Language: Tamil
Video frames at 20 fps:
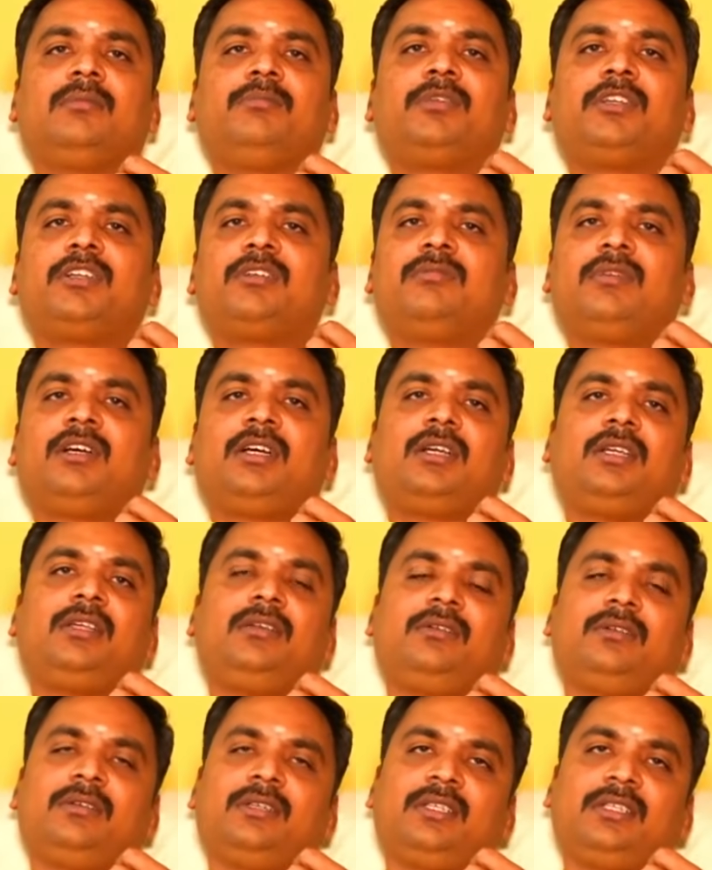பிருகுமங்கல
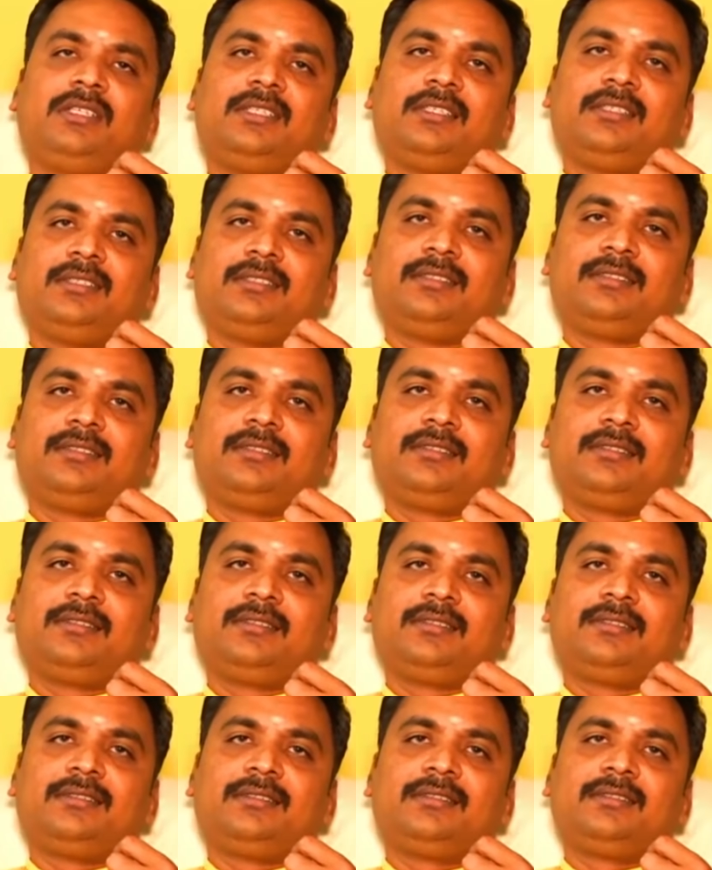யோகம் இருக்குது
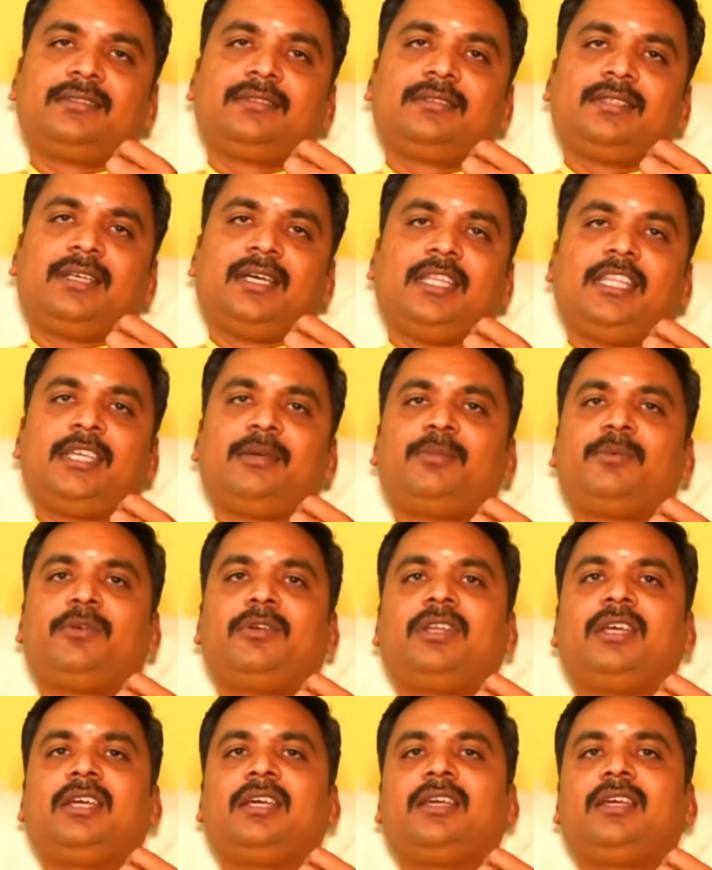அதே
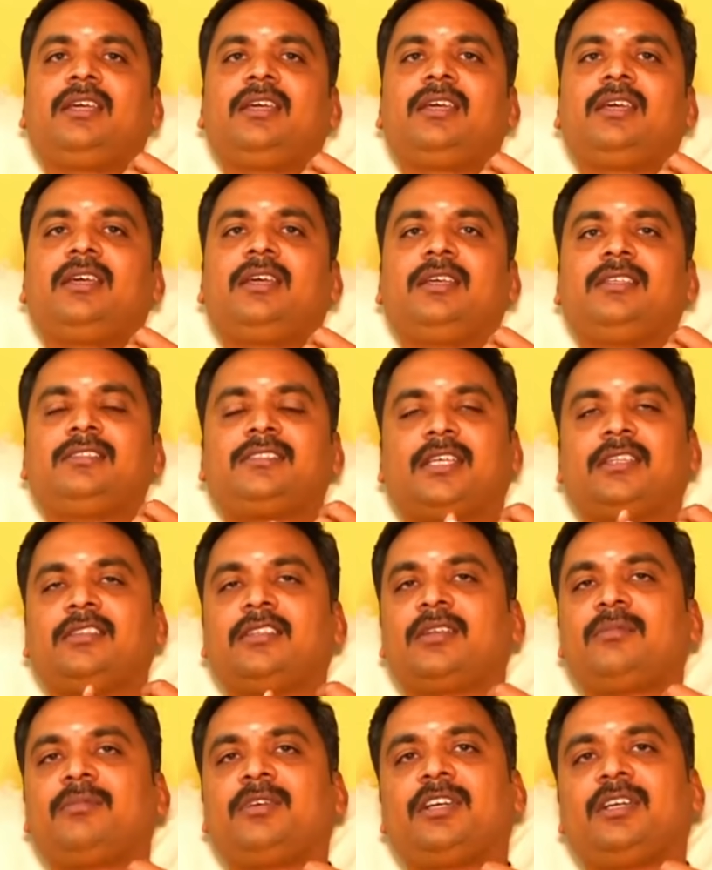போல்
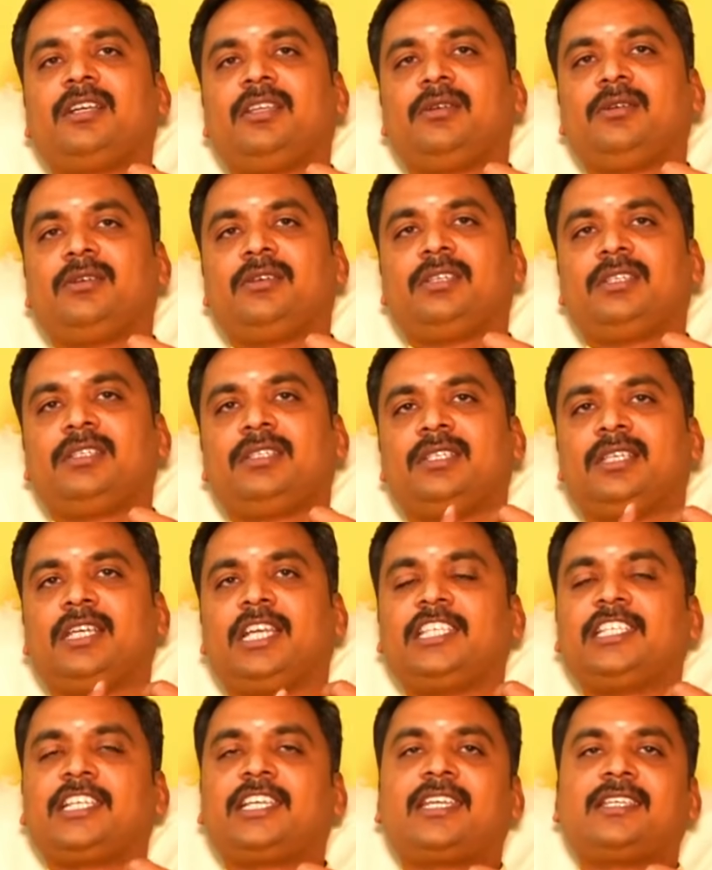சந்திரமங்கல யோகம் இருக்குது
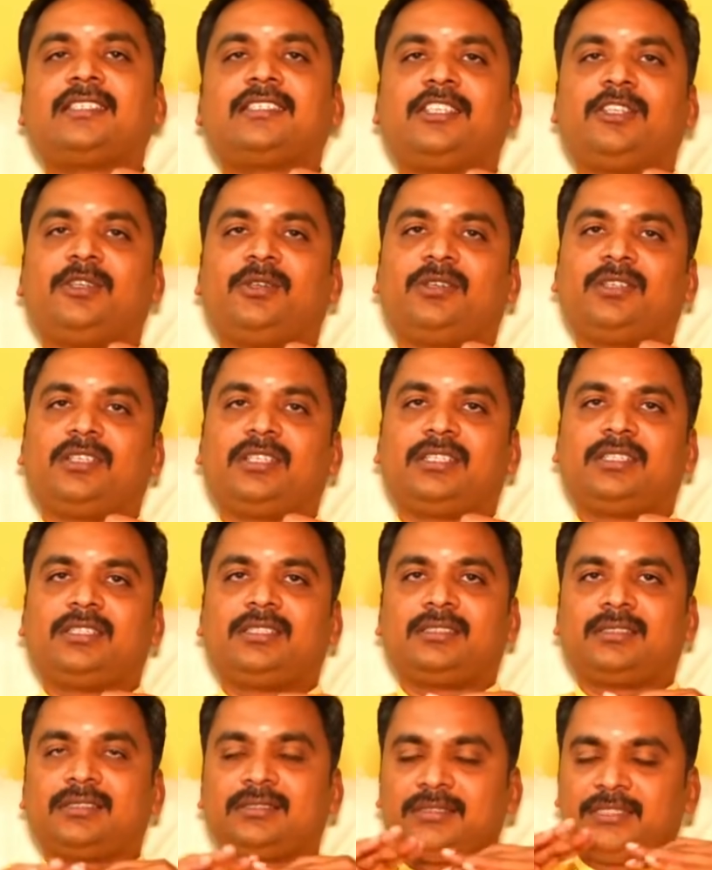கஜகேசரி யோகம்
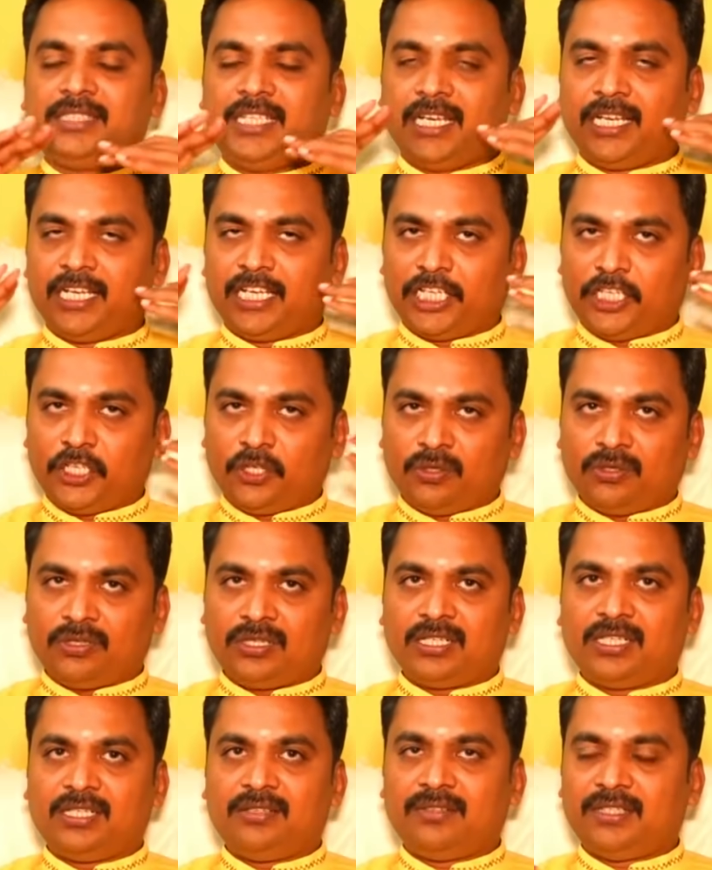இருக்குது என்ன
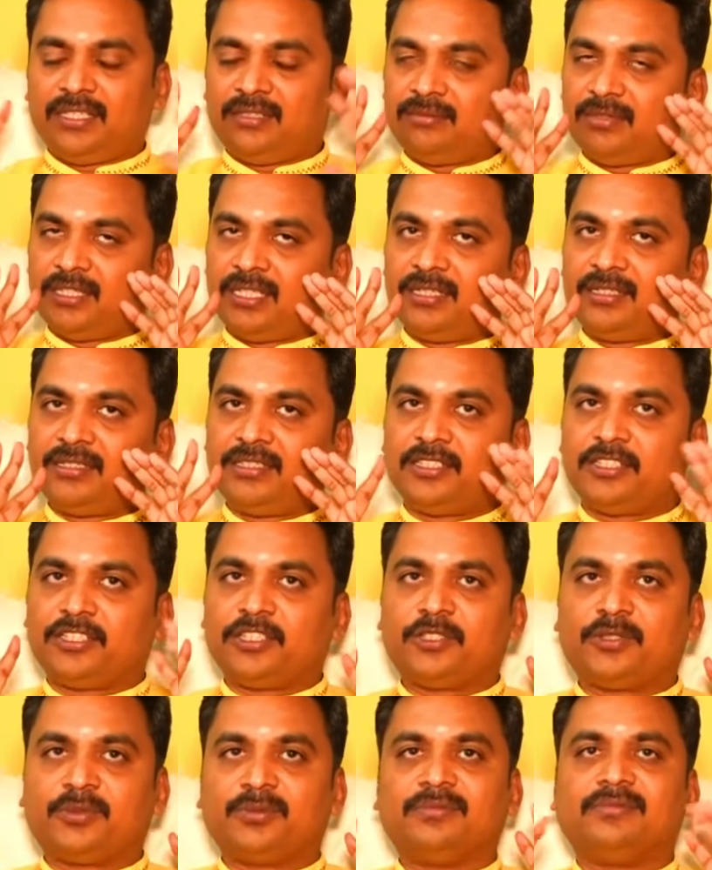யோகங்கள் வேணுமானால்
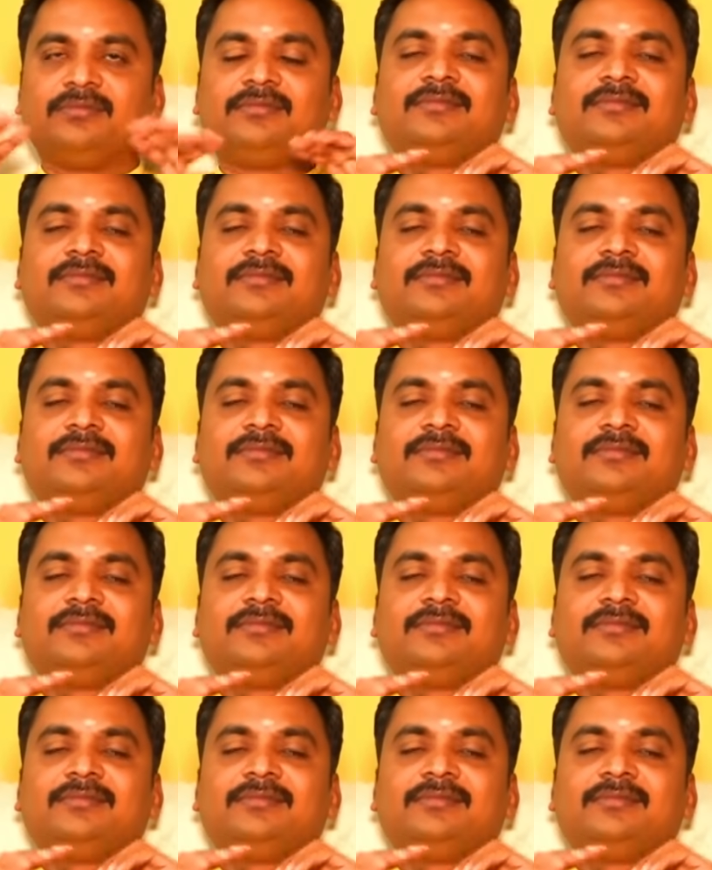இருக்கட்டும்